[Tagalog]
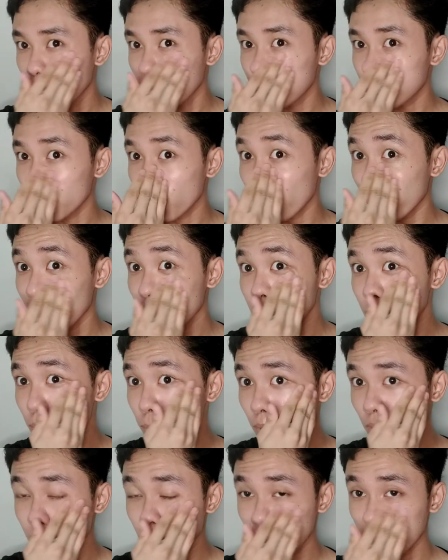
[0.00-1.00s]
So kaya
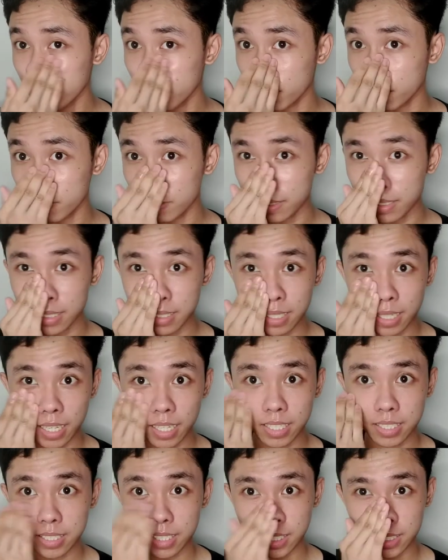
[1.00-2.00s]
siya made in Korea
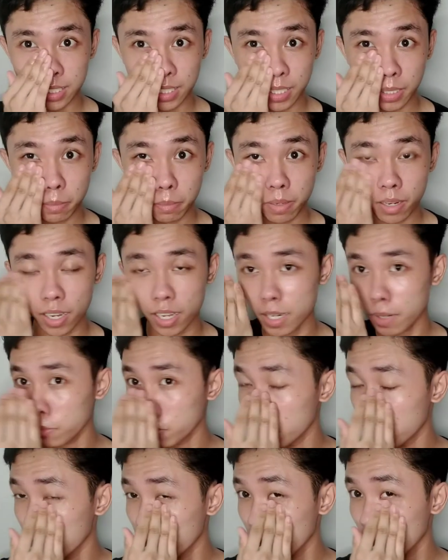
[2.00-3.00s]
guys kasi 'di ba
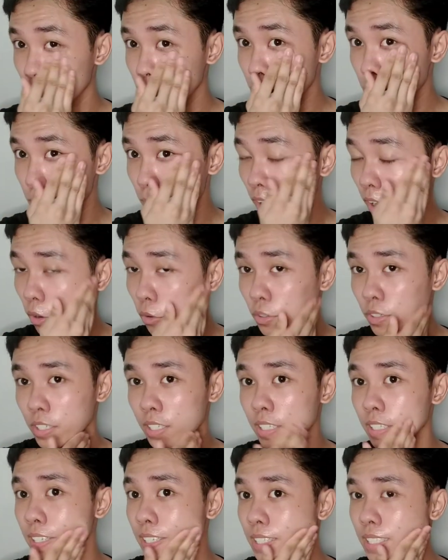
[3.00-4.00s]
alam niyo naman sa mga
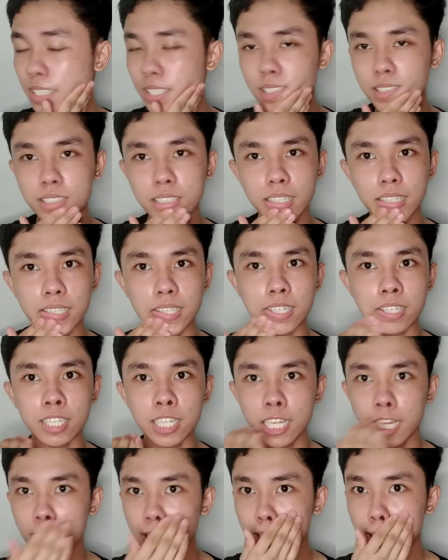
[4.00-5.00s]
Korean is
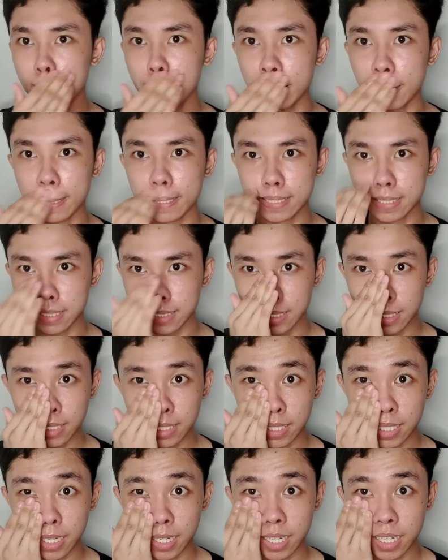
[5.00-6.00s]
talaga glass
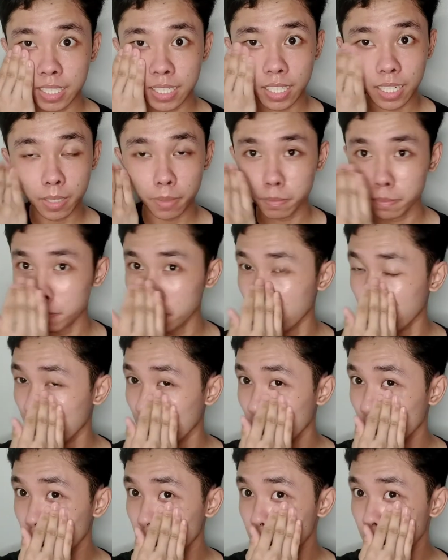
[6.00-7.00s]
skin ang kanilang
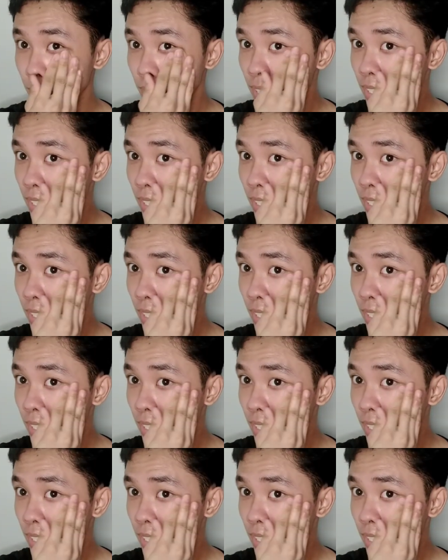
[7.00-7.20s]
mga